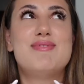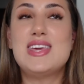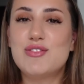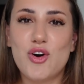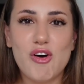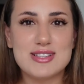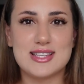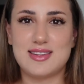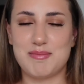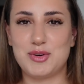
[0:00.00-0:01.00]
Vivo
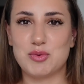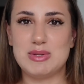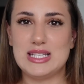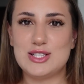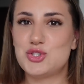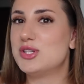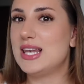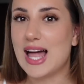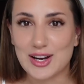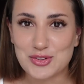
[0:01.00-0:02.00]
settembre come l'inizio
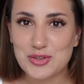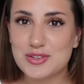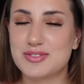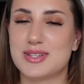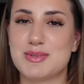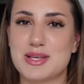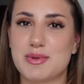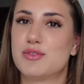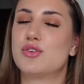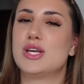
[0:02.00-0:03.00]
dell'anno, fatemi
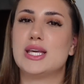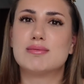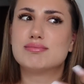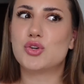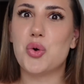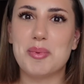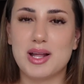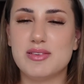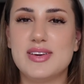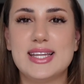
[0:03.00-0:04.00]
sapere voi come
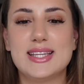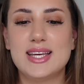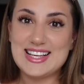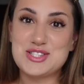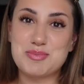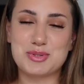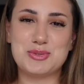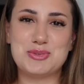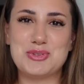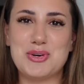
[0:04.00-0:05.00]
la vivete e
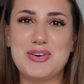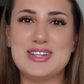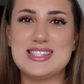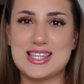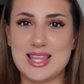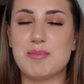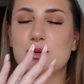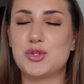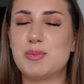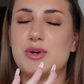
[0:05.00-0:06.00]
soprattutto
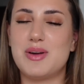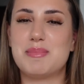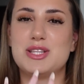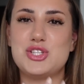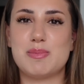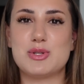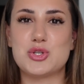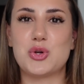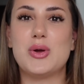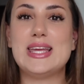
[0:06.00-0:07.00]
settembre, ottobre, novembre, dicembre
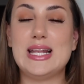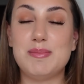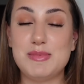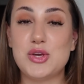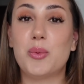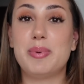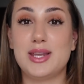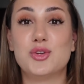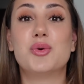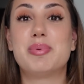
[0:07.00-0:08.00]
sono il mio
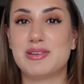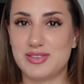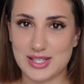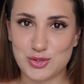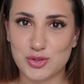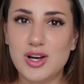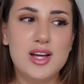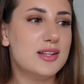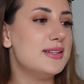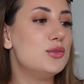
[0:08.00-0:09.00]
periodo preferito
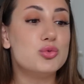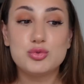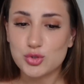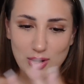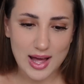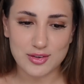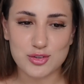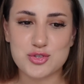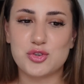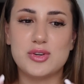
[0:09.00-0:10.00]
di tutto
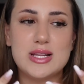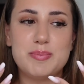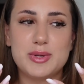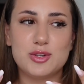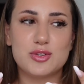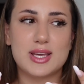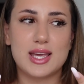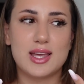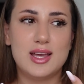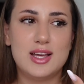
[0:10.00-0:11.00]
l'anno, sono il periodo
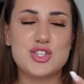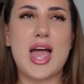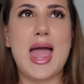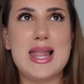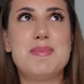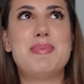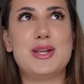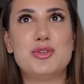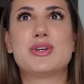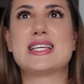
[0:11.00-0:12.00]
che, cioè è il
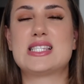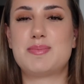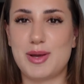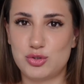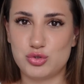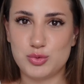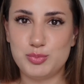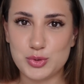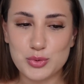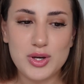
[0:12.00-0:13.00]
periodo che aspetto di
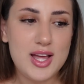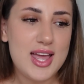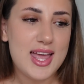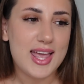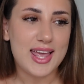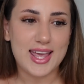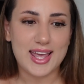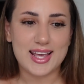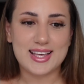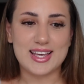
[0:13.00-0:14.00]
più
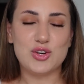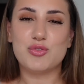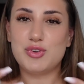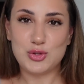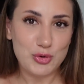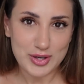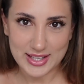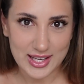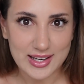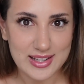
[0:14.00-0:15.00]
e che non vedo l'ora
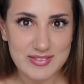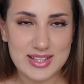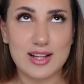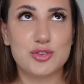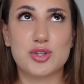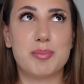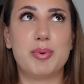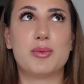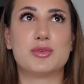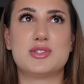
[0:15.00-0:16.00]
che arrivi, tanto che
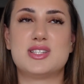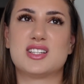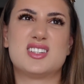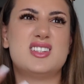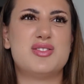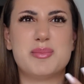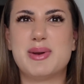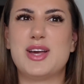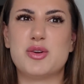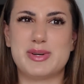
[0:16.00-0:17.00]
poi quando si tratta di
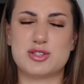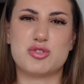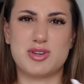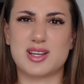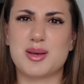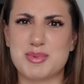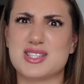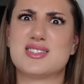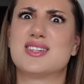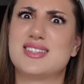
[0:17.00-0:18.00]
febbraio e marzo sono anche
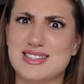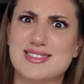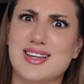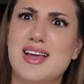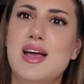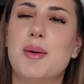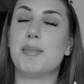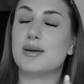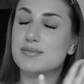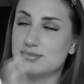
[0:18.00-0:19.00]
abbastanza triste,
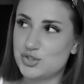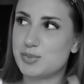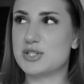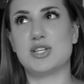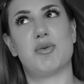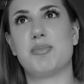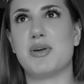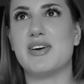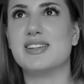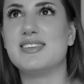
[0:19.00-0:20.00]
ma ci penseremo
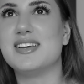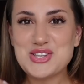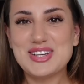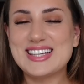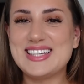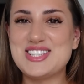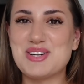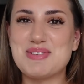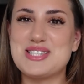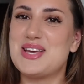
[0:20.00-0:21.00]
più avanti. So che chi
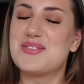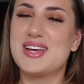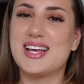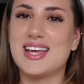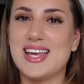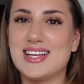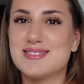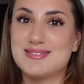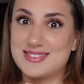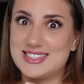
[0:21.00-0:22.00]
già mi segue
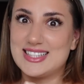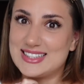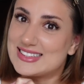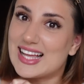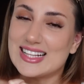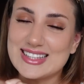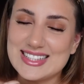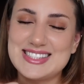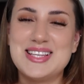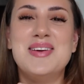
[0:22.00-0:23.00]
e siete
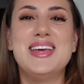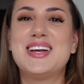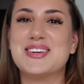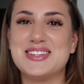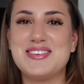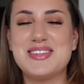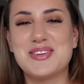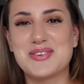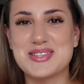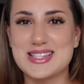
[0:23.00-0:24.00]
tantissimi,
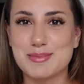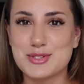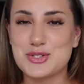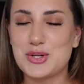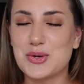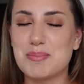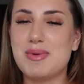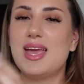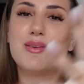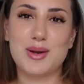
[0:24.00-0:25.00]
condividono questa passione con
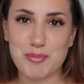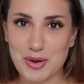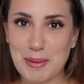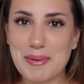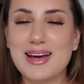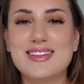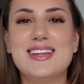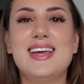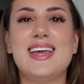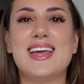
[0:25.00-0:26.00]
me, una buona
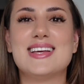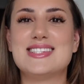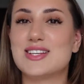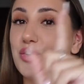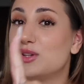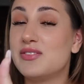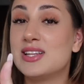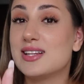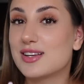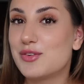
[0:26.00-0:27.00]
parte e se
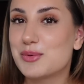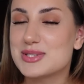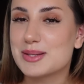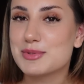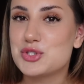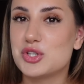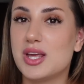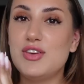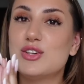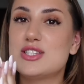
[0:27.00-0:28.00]
condividete anche voi questa
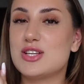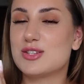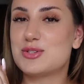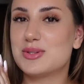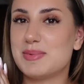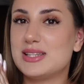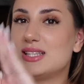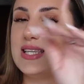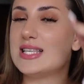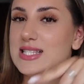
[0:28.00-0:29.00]
passione vi consiglio assolutamente
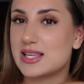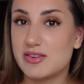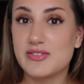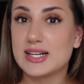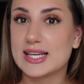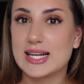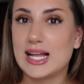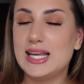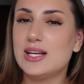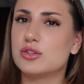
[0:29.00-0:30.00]
di iscrivervi al
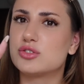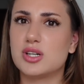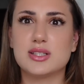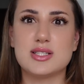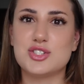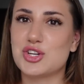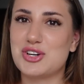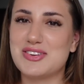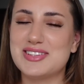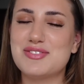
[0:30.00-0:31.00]
canale, controllate se già
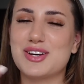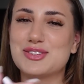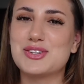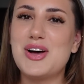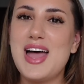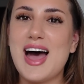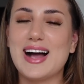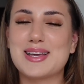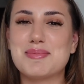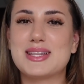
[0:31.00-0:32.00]
non l'avete fatto,
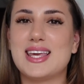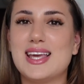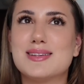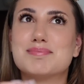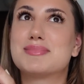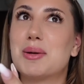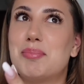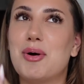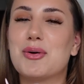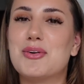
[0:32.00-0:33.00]
anche perché tra
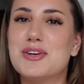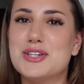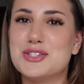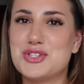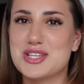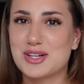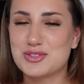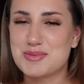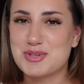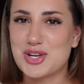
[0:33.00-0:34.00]
poco eh, ci sarà
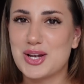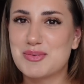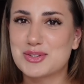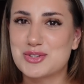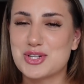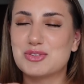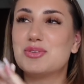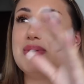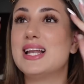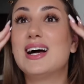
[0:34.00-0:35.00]
lo speciale
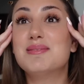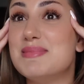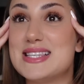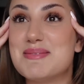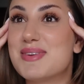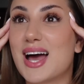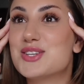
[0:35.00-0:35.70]
400.000, mi sembra